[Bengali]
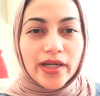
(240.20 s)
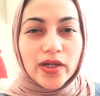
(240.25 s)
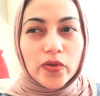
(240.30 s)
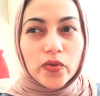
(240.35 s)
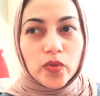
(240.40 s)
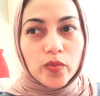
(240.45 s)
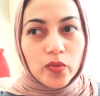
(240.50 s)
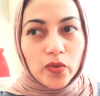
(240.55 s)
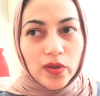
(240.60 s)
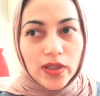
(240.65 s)

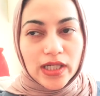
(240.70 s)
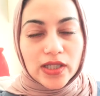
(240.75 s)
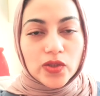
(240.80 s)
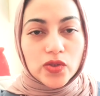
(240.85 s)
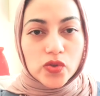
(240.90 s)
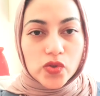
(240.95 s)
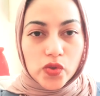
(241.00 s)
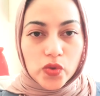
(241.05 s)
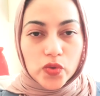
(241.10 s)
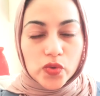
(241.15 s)
রুমগুলি
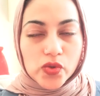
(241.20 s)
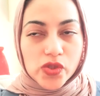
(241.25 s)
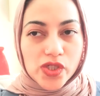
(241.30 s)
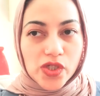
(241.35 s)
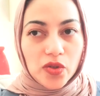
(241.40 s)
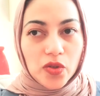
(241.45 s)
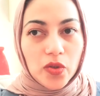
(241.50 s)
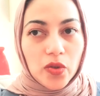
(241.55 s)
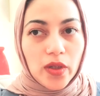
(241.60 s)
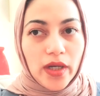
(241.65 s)
একটু ছোট
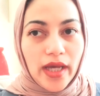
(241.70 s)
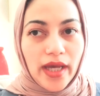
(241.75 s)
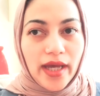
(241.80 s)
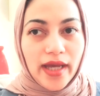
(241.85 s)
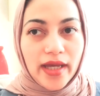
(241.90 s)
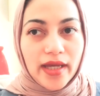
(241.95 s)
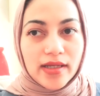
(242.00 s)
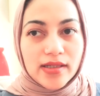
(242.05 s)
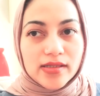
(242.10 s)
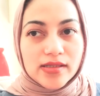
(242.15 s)
ছিল
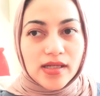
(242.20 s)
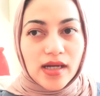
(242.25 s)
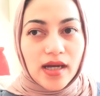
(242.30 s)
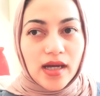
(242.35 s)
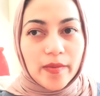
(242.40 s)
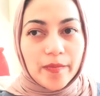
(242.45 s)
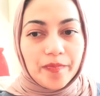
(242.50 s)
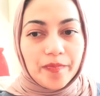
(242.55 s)
অ্যান্ড um,